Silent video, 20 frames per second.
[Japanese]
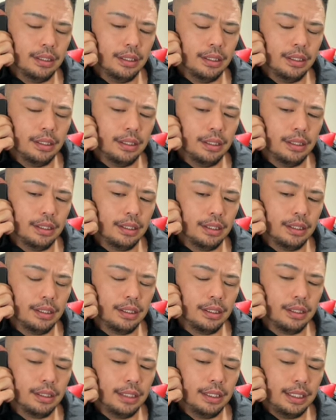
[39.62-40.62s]
あうん
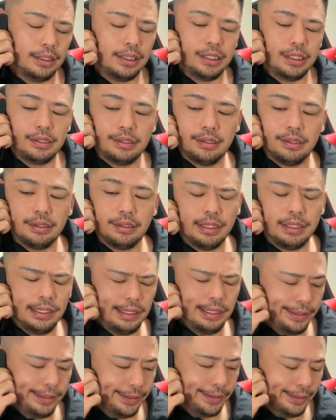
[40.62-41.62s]
はちつう
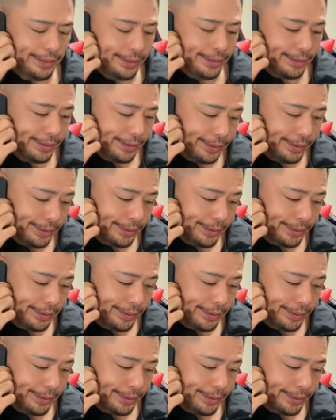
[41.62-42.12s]
か、